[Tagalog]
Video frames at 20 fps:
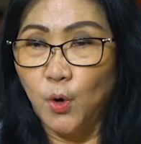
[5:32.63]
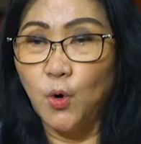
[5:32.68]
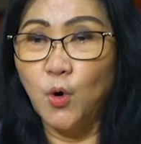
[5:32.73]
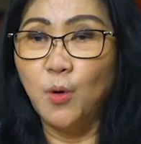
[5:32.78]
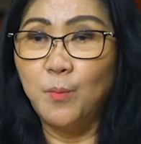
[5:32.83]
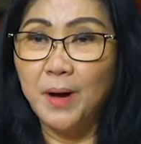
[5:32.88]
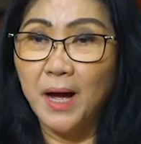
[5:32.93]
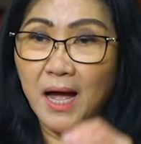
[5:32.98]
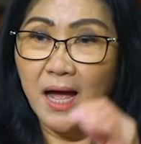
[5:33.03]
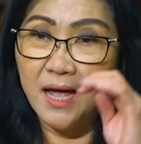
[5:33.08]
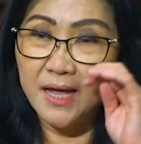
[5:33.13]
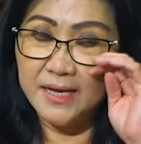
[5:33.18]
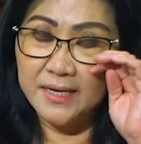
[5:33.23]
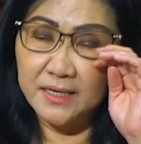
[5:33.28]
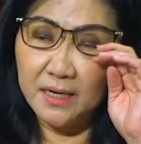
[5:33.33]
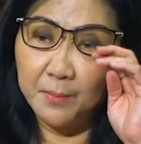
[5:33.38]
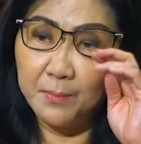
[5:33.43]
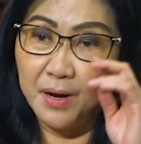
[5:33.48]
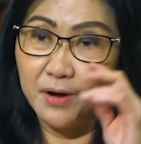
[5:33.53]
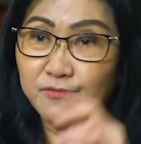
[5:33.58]
o
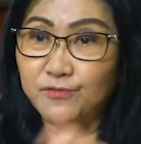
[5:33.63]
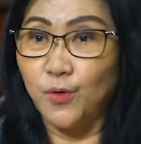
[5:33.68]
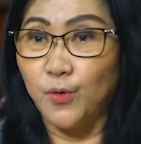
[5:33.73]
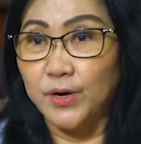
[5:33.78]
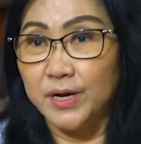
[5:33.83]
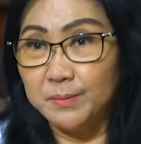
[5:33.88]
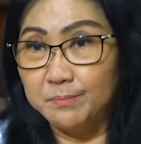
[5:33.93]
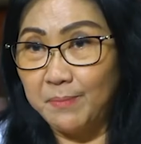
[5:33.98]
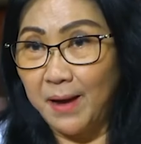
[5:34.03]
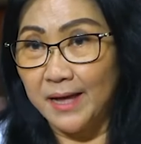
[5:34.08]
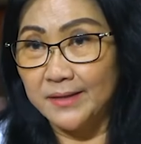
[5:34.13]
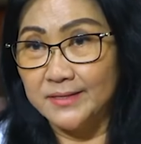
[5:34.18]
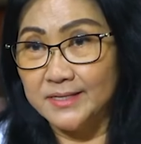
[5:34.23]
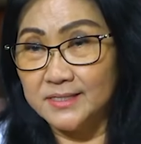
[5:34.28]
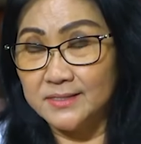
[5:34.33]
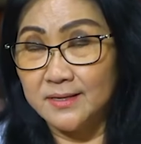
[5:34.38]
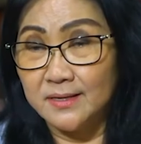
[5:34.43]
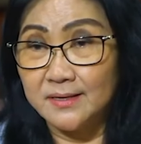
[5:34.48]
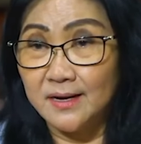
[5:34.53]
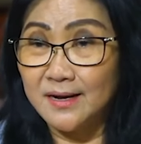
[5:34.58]
kumakain ng mga foreign
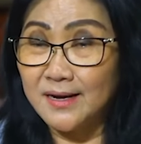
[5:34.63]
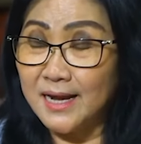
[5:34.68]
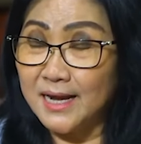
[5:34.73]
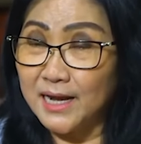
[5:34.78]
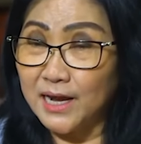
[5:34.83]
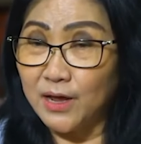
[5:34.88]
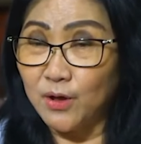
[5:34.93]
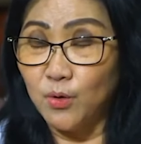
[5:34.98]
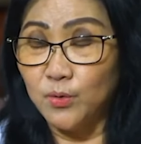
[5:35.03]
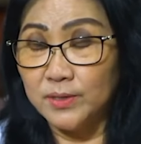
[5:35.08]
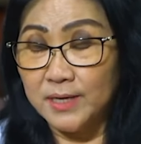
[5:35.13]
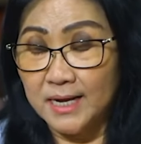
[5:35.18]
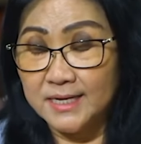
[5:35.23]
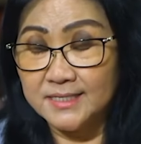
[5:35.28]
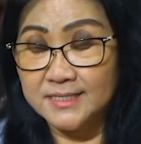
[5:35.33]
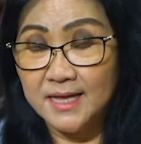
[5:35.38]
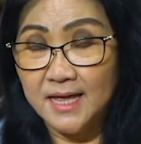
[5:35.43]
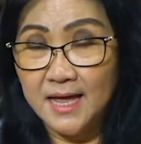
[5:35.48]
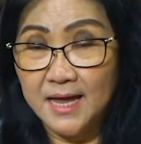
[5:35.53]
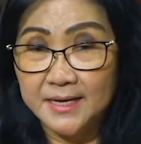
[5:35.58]
bodies na
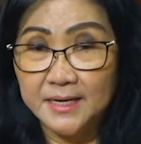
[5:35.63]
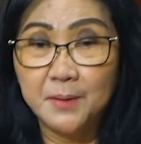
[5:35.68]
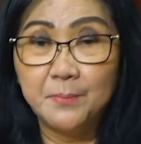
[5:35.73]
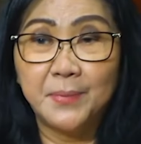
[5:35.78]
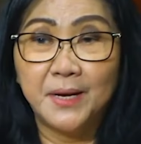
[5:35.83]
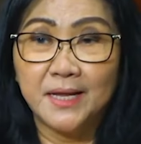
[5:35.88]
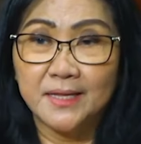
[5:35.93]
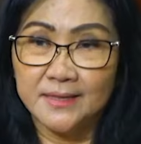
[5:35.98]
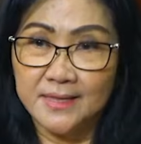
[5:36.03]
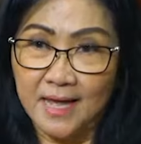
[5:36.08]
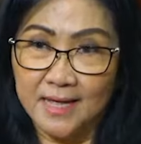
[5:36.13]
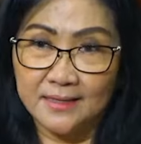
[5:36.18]
nare-recognize ng balat